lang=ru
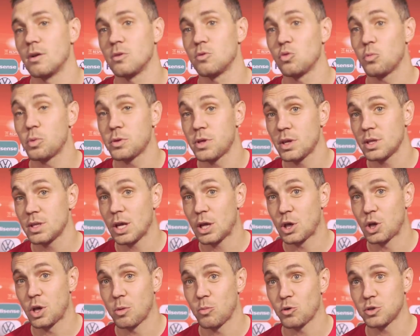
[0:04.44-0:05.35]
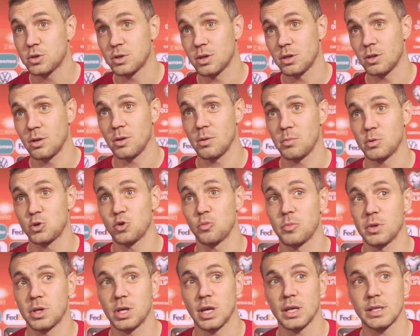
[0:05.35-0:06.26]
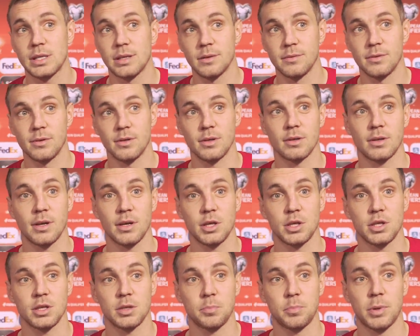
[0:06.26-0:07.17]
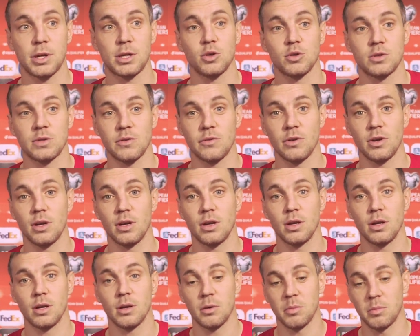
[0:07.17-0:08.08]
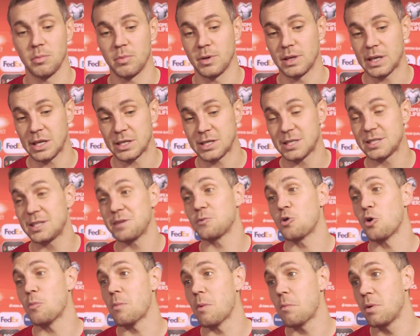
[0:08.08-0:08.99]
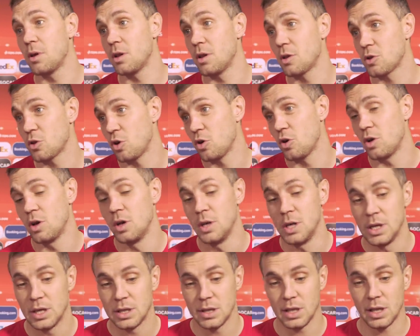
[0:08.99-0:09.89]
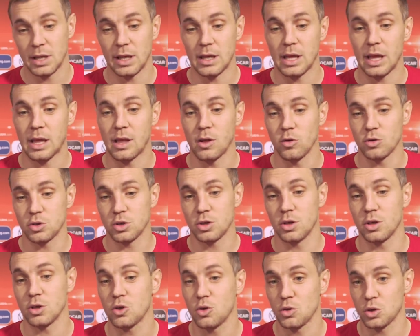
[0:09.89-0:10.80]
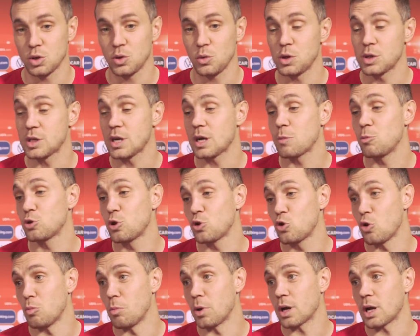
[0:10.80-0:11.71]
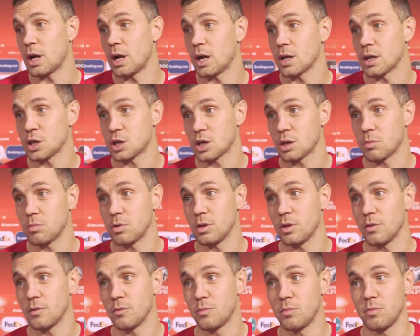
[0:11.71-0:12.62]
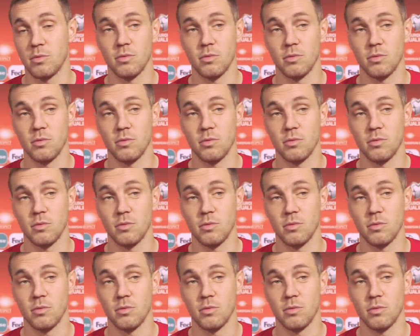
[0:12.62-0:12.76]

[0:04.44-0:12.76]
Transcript: Ну, потрясающие эмоции, безумно счастливы. Конечно же, прочувствовали бы, конечно, если бы дома было, но надо отдать должное, что сегодня как будто дома играли. Наших было